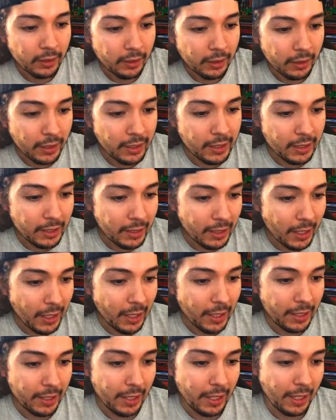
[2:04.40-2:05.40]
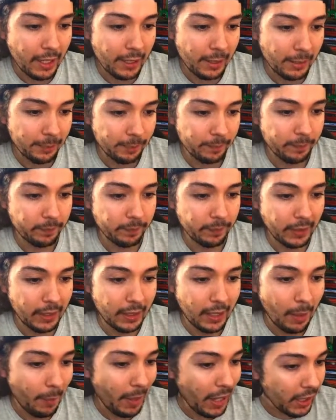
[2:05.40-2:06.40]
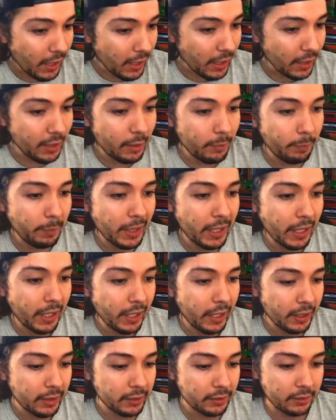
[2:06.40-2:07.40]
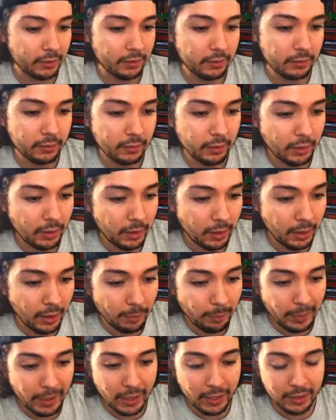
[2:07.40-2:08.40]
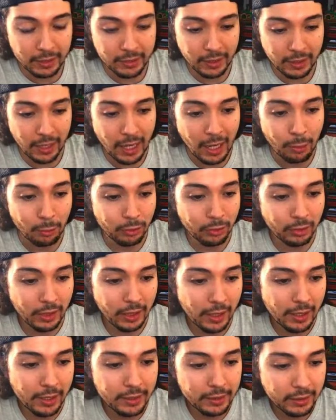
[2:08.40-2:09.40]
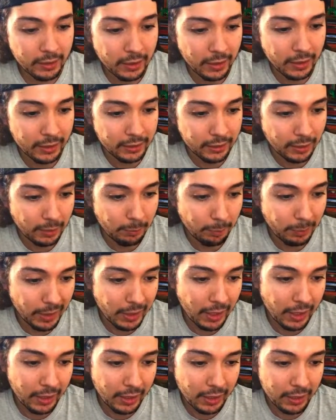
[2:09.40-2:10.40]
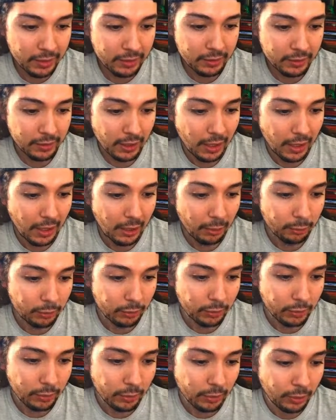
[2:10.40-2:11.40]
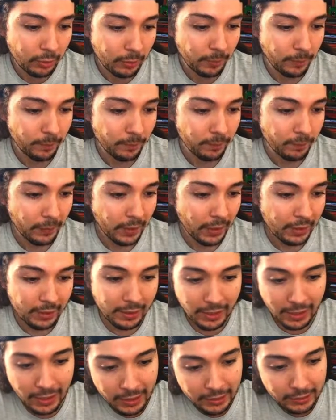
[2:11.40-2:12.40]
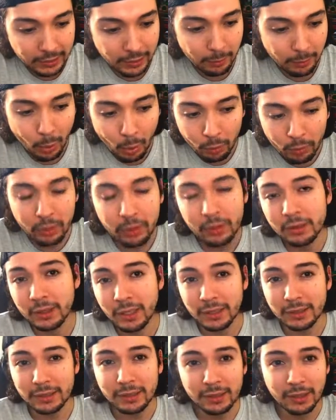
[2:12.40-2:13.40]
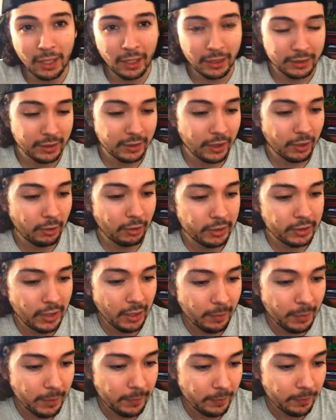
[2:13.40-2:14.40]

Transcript: Y la, magia del PKHex, que es para que se autolegalice, es el PKHex Auto Legality Mode, casi así creo que se llama.